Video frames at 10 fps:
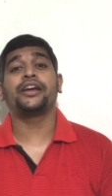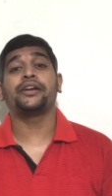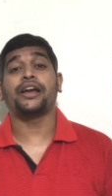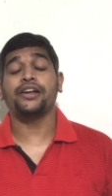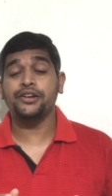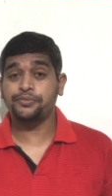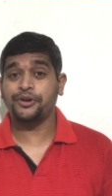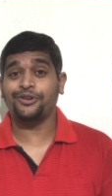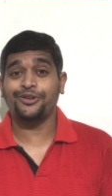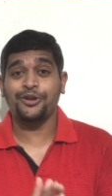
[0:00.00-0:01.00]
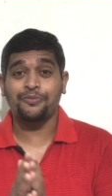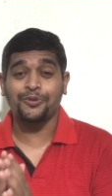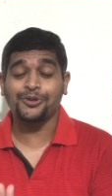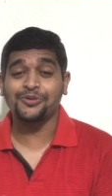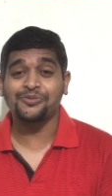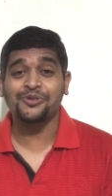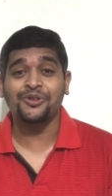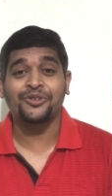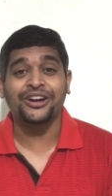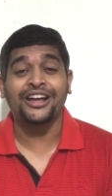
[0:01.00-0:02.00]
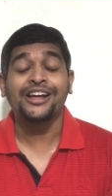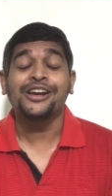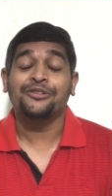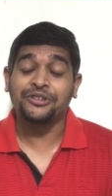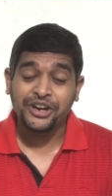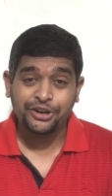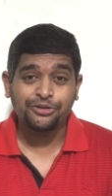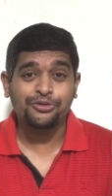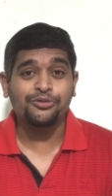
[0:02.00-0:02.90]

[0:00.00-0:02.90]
লিগে ইস্ট বেঙ্গলের প্রথম গোল করা নিশু